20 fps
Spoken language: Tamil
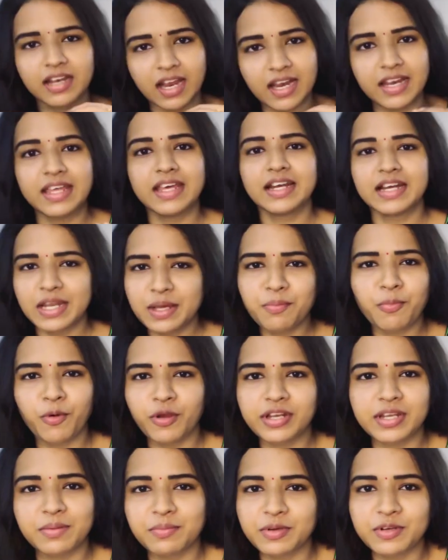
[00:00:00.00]
நான் நேர்லேயே
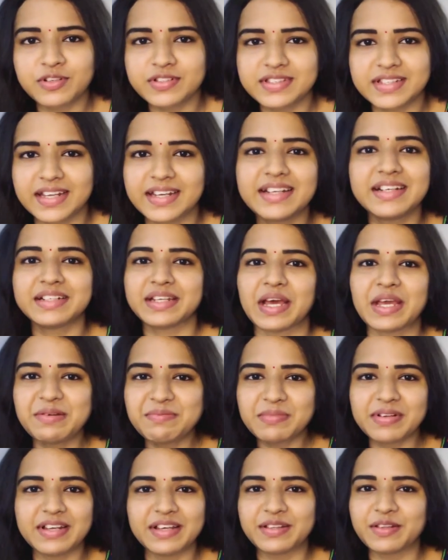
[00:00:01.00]
போயிட்டேன் பிகாஸ் எனக்கு
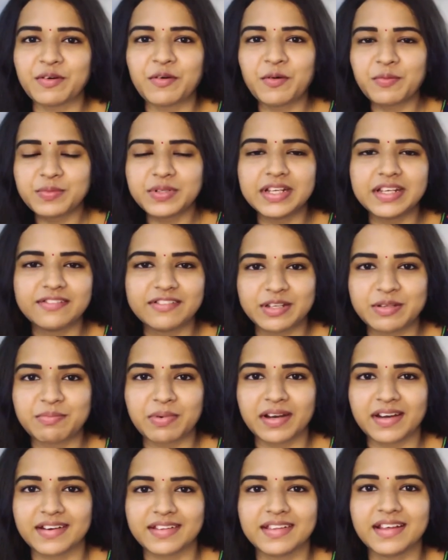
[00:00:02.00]
டைம் இல்லை இந்த ஹோம் டெலிவரி
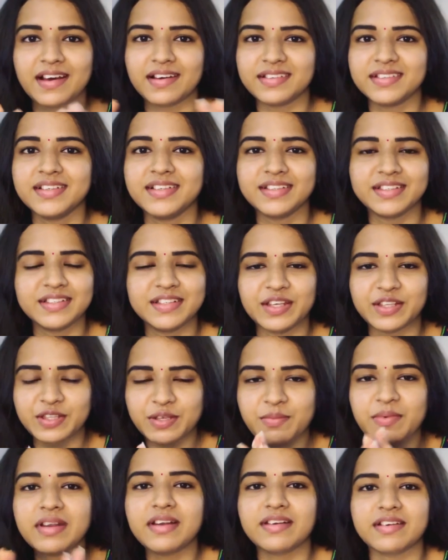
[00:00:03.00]
பண்ணுறது அது இது
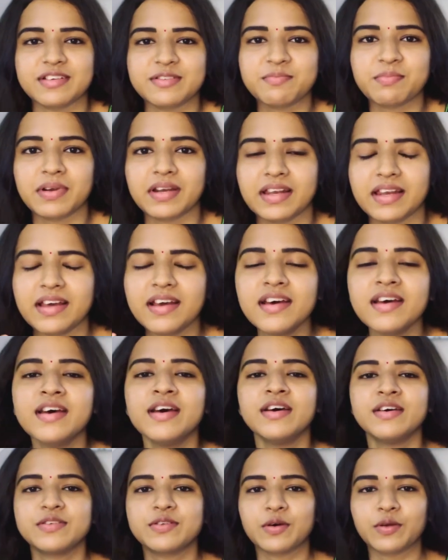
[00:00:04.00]
எதுவுமே நான் ட்ரெஸ் பண்ணல ஸோ